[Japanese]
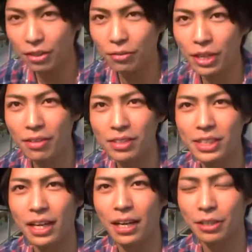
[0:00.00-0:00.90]
乳南
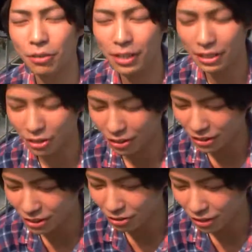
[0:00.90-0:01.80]
知多4カ所あ
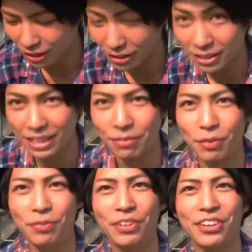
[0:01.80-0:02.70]
るいちご狩り全部